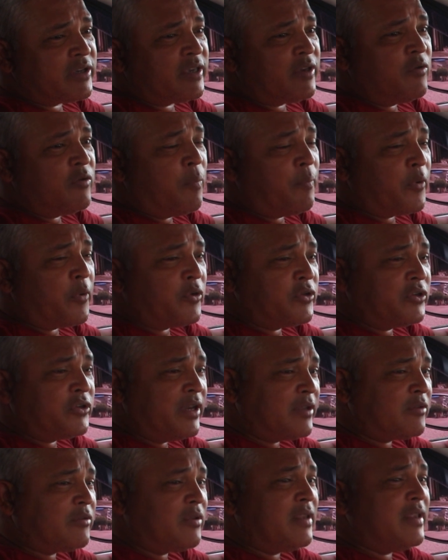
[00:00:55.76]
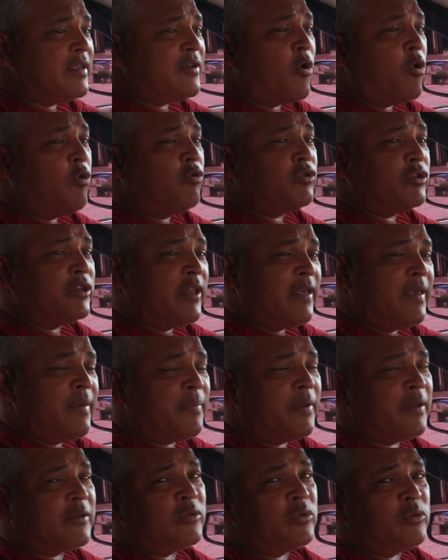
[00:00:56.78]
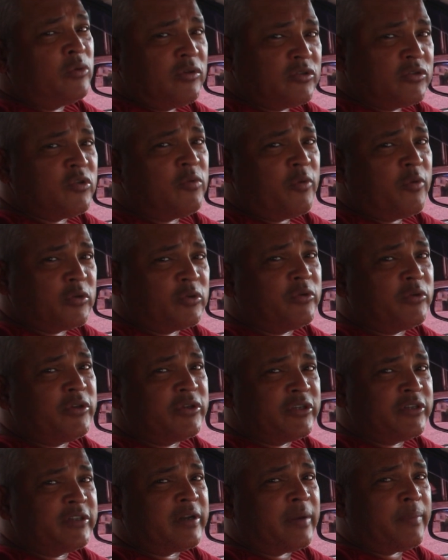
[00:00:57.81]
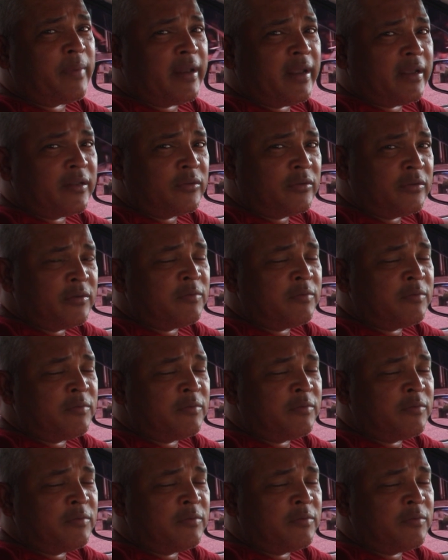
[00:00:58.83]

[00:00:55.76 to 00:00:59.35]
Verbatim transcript: que o projeto ele contempla todos os motoristas de, trabalha,